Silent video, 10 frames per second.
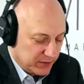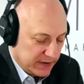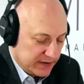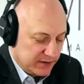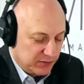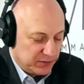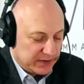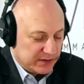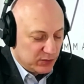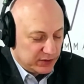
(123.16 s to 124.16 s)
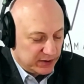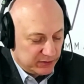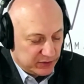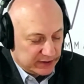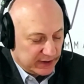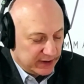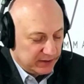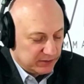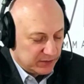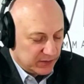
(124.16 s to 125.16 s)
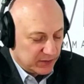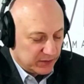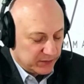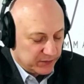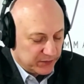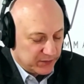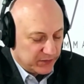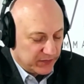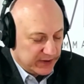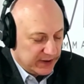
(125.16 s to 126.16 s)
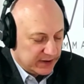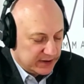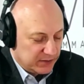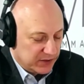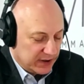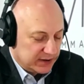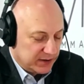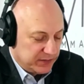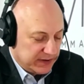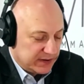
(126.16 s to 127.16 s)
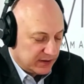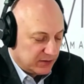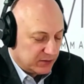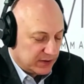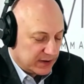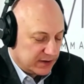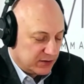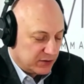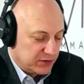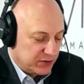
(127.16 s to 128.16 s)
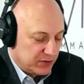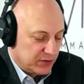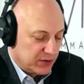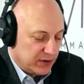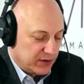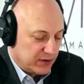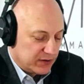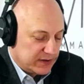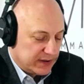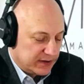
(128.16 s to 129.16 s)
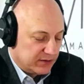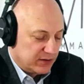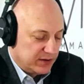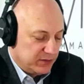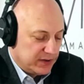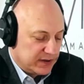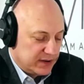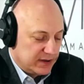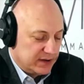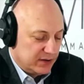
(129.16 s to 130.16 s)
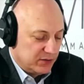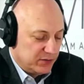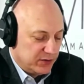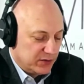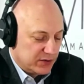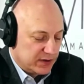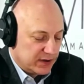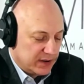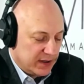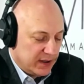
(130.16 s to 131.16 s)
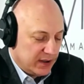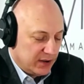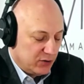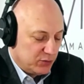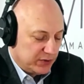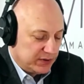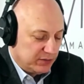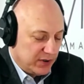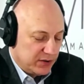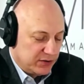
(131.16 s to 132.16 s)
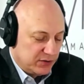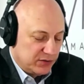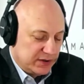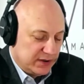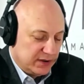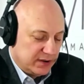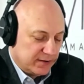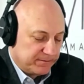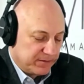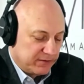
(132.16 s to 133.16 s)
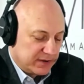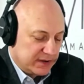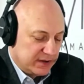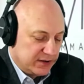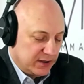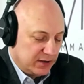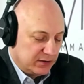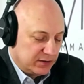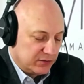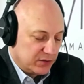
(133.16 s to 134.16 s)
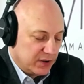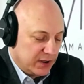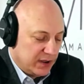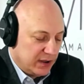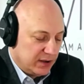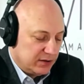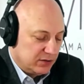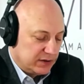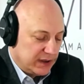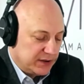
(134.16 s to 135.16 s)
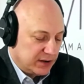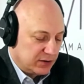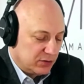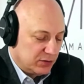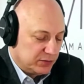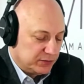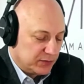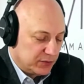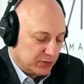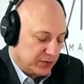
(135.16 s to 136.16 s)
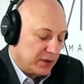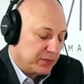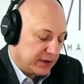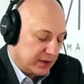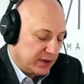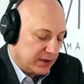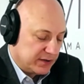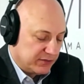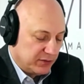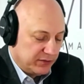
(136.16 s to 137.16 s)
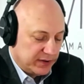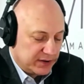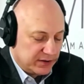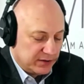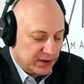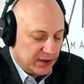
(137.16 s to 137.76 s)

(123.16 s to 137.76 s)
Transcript: ну, если мы посмотрим вот таким текстом, как написано у нас, то, что а, Царство Небесное силой берется и употребляющие усилия восхищают его, идет речь о том, ну, я предлагаю свою версию,